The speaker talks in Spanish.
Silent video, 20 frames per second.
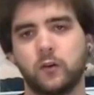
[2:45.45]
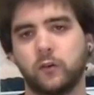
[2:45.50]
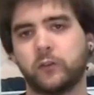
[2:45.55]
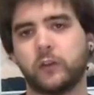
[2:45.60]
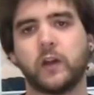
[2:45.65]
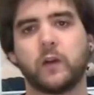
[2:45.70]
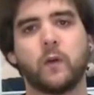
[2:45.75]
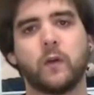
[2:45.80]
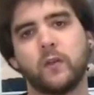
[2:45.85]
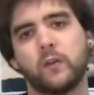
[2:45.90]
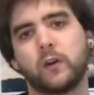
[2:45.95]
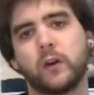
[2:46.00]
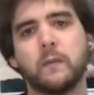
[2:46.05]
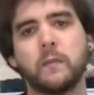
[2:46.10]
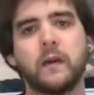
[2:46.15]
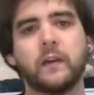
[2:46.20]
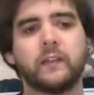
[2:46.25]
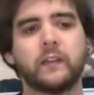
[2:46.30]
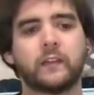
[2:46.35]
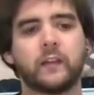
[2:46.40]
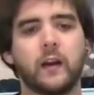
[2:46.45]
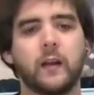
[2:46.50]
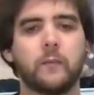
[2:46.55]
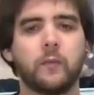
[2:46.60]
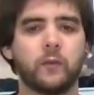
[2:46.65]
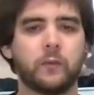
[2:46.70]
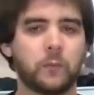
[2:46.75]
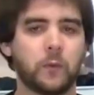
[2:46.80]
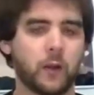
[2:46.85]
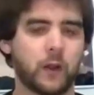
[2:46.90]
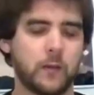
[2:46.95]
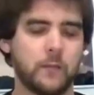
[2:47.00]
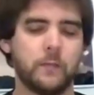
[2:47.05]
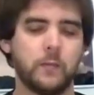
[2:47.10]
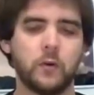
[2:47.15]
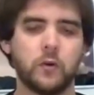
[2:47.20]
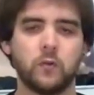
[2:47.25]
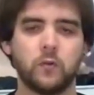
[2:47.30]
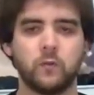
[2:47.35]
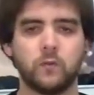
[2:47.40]
Los que cuando quemas te sale, pues, por
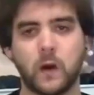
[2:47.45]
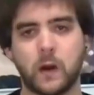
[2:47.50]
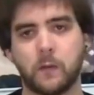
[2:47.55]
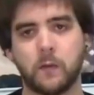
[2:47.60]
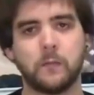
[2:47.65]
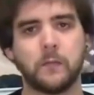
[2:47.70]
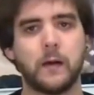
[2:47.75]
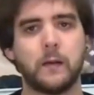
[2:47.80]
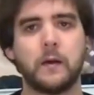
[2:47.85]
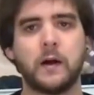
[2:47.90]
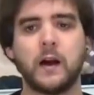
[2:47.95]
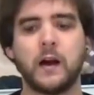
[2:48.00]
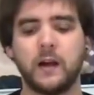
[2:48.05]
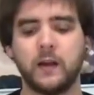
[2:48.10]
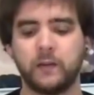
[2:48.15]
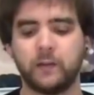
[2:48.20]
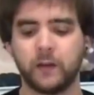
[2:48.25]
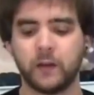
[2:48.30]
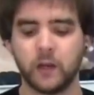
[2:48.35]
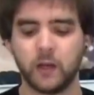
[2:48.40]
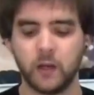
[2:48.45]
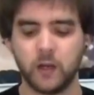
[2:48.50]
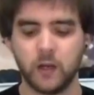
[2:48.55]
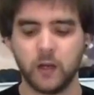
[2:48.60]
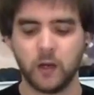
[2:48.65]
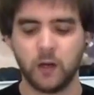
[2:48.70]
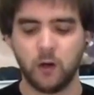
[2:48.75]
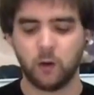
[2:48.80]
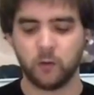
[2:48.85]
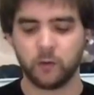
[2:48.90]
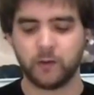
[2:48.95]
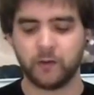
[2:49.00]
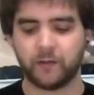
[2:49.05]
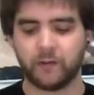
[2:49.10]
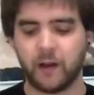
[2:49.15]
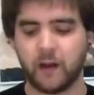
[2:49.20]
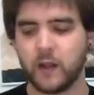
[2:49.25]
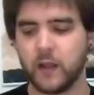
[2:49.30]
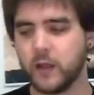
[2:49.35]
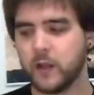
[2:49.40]
ejemplo, una bomba más, o
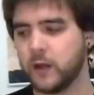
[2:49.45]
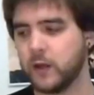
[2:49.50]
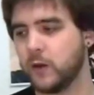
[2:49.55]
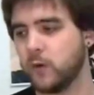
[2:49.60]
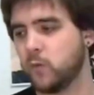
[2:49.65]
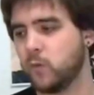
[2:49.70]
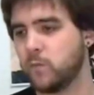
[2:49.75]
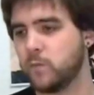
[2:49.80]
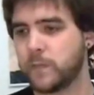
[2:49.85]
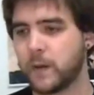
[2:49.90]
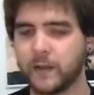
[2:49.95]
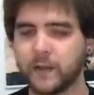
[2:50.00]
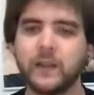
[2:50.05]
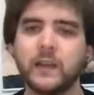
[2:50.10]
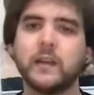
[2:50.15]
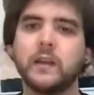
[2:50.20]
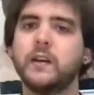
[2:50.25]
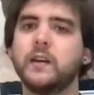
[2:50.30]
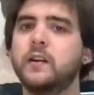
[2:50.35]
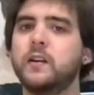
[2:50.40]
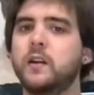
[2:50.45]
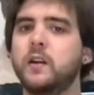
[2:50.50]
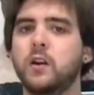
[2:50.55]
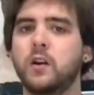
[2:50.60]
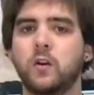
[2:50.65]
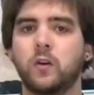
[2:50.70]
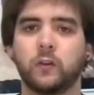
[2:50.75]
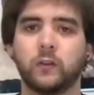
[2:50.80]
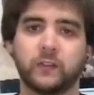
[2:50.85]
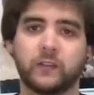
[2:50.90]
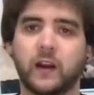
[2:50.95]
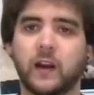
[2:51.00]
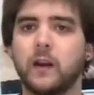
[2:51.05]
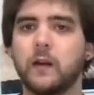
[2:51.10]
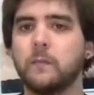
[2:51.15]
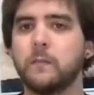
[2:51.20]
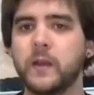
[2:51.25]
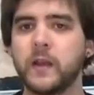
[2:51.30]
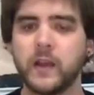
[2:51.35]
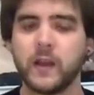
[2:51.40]
te sale un patín, o te
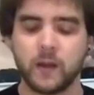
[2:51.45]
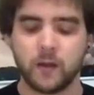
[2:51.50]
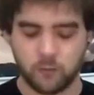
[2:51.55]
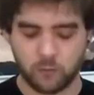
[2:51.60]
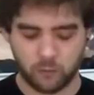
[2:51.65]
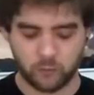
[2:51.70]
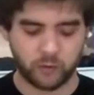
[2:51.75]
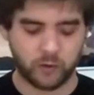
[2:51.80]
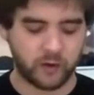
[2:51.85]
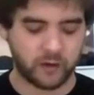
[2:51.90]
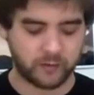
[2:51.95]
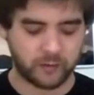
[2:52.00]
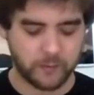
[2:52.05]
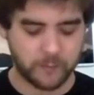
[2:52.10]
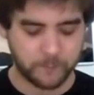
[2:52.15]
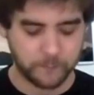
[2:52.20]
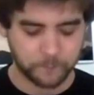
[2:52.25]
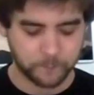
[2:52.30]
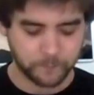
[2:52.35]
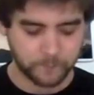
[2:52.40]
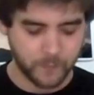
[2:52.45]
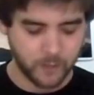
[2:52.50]
sale el pie, o cosas así.